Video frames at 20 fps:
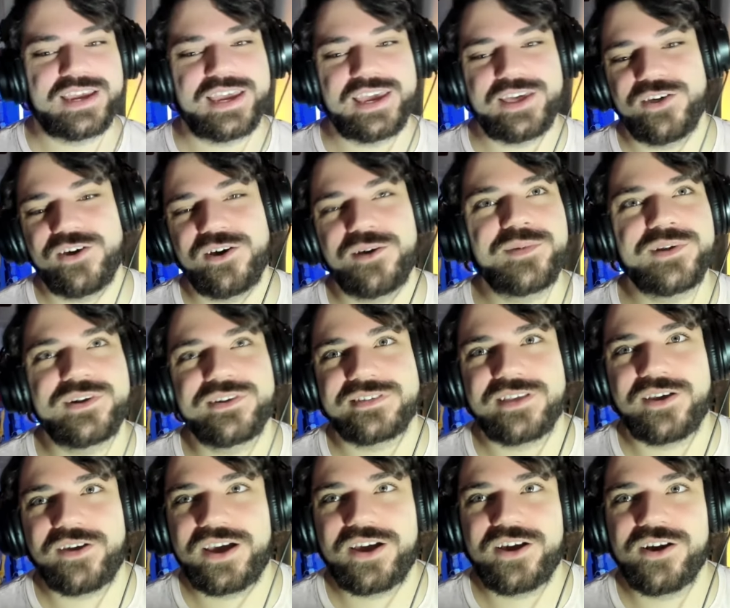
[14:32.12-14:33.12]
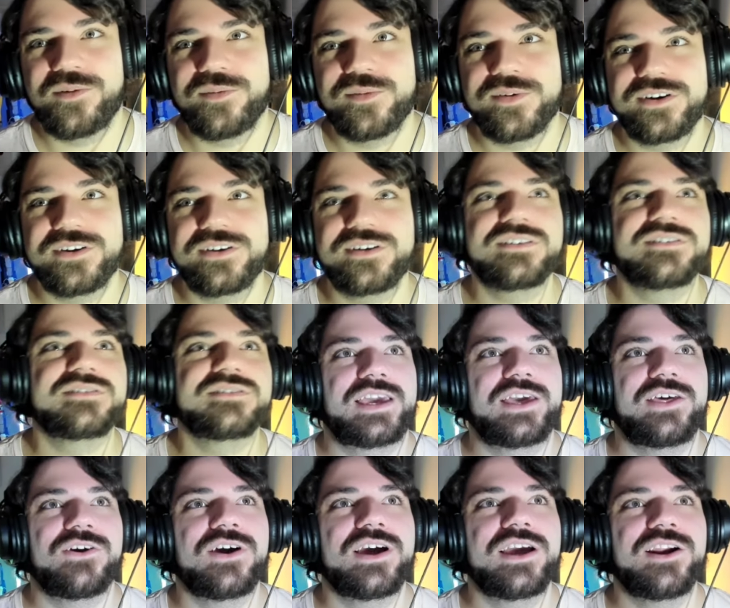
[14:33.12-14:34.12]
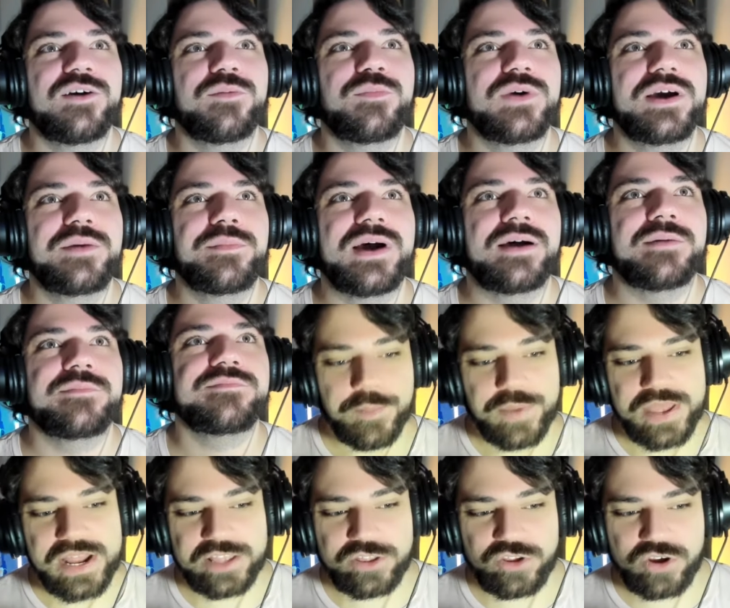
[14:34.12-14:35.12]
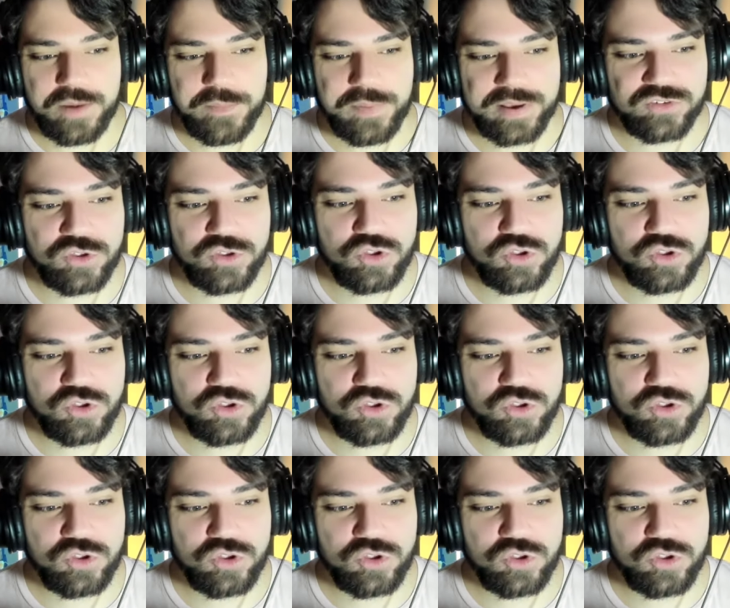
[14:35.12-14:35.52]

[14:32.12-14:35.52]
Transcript: quedó, pero sabes cómo, ¿no? Quedó que no puede más. Miren esto que pasó